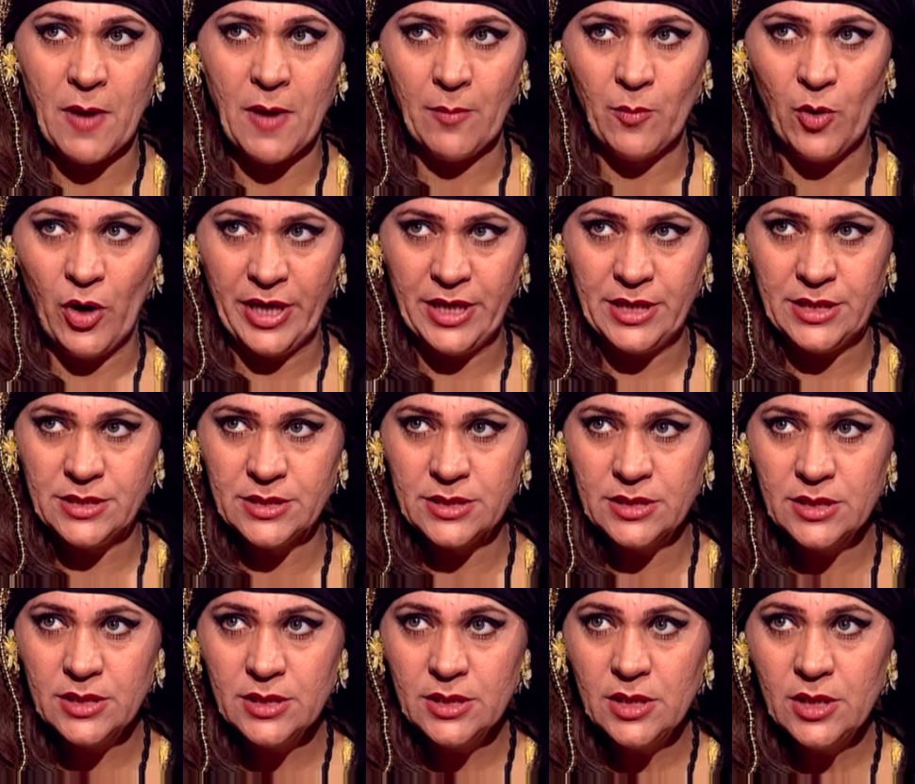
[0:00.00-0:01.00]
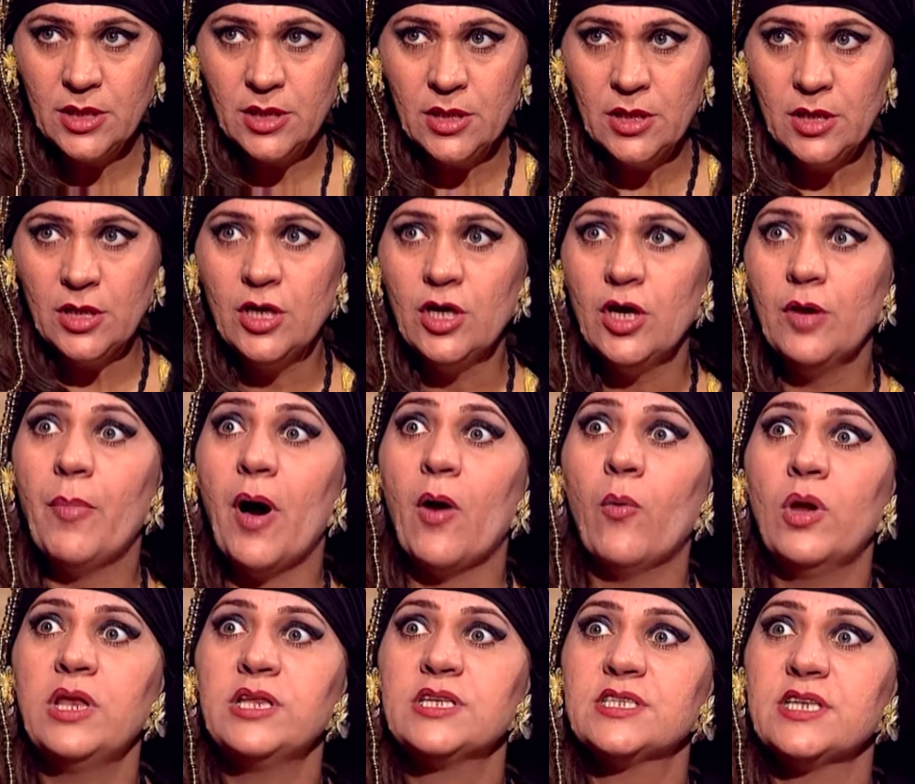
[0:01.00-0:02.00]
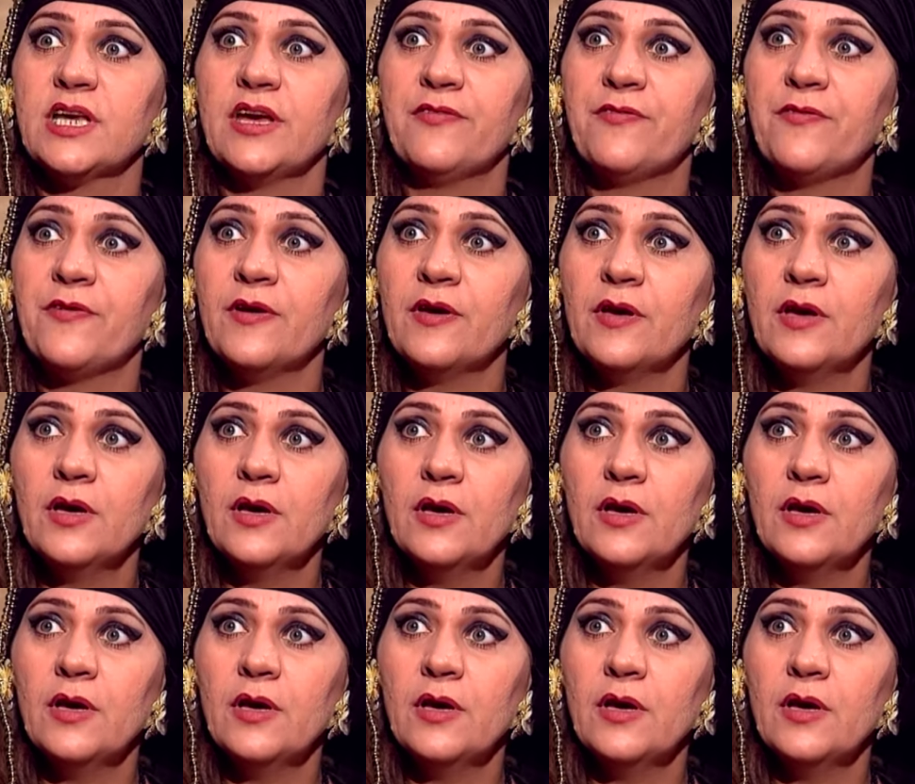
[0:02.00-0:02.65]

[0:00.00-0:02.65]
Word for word: مع معين بأول الصيف